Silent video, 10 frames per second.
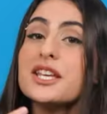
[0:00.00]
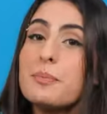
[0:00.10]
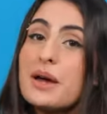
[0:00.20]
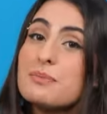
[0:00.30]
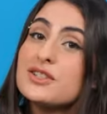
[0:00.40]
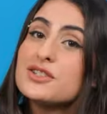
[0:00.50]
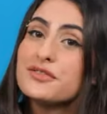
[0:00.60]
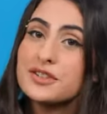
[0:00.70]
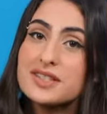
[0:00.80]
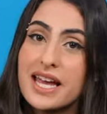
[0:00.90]
que permite
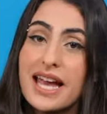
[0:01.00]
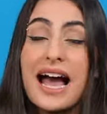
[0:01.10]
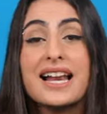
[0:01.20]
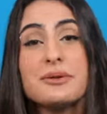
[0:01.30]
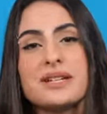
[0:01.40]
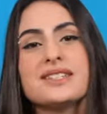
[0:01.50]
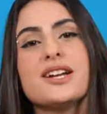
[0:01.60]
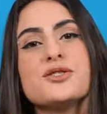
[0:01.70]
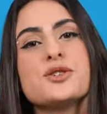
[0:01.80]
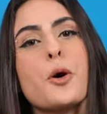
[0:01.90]
você a
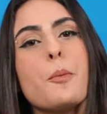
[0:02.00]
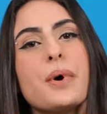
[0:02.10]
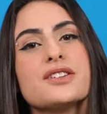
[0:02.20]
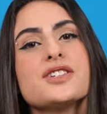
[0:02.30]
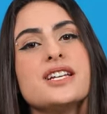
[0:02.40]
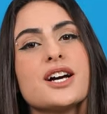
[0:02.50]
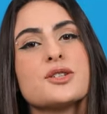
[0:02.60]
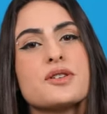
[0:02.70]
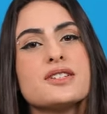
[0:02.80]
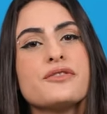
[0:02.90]
liberdade de compartilhar
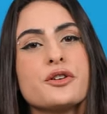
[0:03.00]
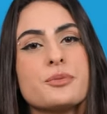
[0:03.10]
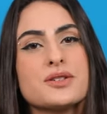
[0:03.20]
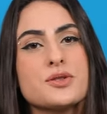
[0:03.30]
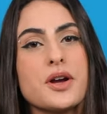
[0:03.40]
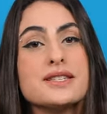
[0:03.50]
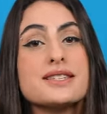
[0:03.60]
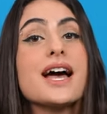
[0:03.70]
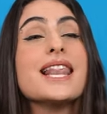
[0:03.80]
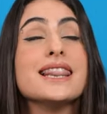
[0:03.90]
suas informações,
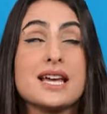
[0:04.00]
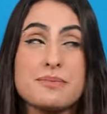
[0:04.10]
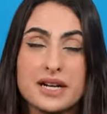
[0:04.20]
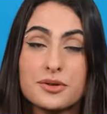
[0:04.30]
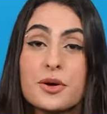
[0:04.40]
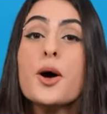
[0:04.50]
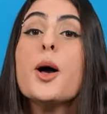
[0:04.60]
lembrando,